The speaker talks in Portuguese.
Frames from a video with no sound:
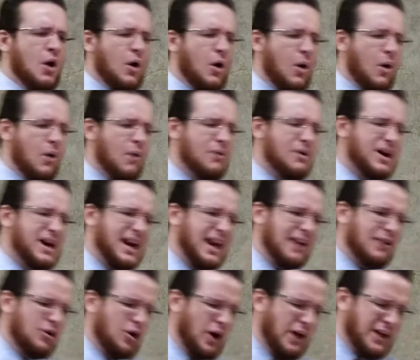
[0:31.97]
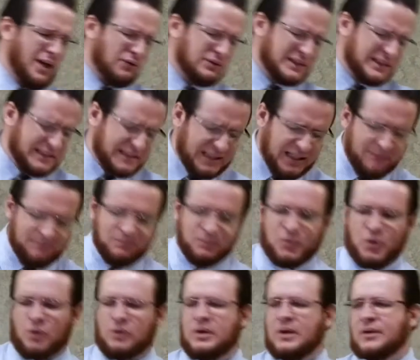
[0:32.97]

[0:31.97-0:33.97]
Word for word: Honra e glória ao Santo